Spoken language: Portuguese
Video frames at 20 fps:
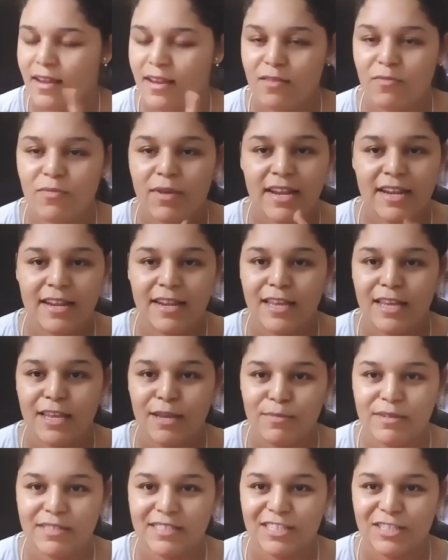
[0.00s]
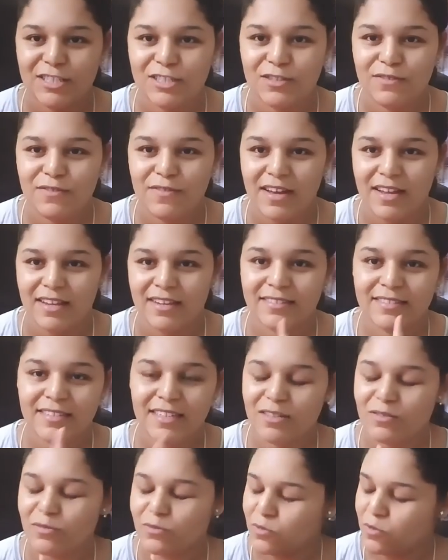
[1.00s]
não é enigmas que a gente fala,
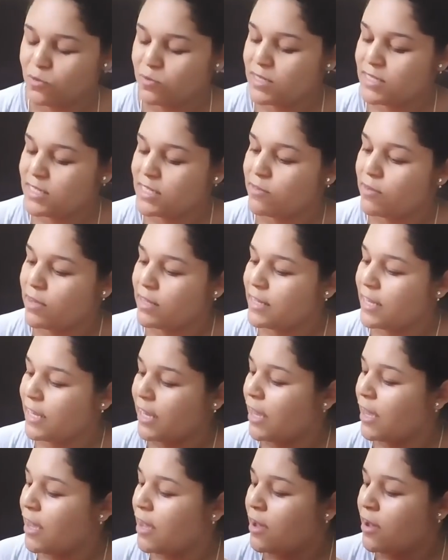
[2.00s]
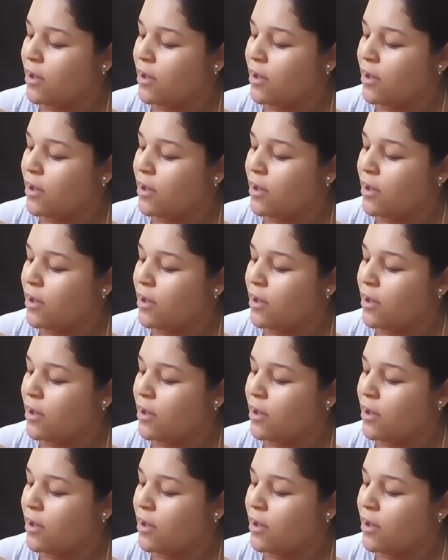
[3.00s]
tem um nomezinho, aí tem